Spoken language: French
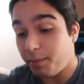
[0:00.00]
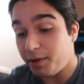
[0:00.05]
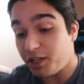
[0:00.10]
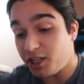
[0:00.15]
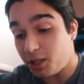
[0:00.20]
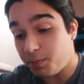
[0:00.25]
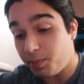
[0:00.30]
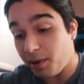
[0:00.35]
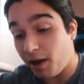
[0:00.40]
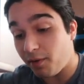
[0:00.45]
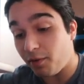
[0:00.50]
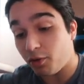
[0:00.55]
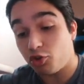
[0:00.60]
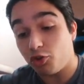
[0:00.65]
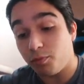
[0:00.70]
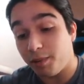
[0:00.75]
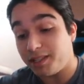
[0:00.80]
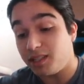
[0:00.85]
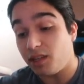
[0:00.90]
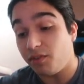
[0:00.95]
Mais j'espère avoir
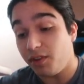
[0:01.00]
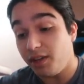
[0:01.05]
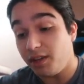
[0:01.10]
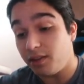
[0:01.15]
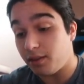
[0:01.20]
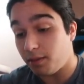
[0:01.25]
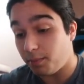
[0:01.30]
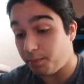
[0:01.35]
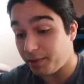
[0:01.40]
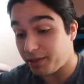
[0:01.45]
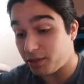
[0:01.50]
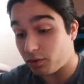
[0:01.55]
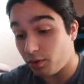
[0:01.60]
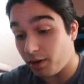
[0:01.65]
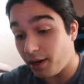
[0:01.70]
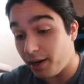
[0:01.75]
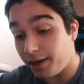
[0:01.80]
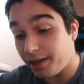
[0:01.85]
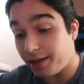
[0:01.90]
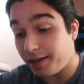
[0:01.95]
du massive hit, parce que
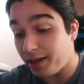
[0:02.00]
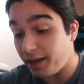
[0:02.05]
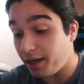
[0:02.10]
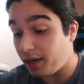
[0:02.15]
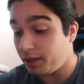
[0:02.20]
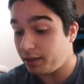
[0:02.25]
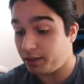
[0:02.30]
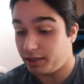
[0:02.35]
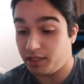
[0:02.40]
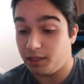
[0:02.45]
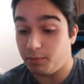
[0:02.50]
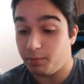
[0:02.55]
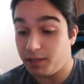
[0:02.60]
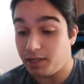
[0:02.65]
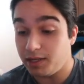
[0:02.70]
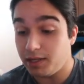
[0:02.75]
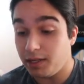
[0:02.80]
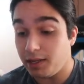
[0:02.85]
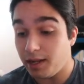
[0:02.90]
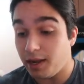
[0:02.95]
là les gars,
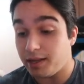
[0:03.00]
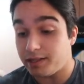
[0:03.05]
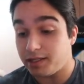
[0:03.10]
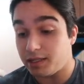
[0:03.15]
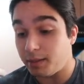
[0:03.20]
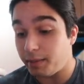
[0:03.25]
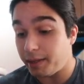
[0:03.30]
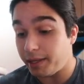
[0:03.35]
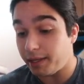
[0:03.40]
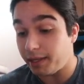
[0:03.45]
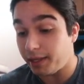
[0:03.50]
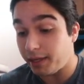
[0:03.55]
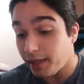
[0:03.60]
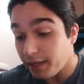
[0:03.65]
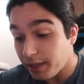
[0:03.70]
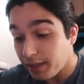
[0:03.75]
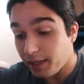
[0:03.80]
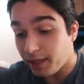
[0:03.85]
Kibiki là, c'est...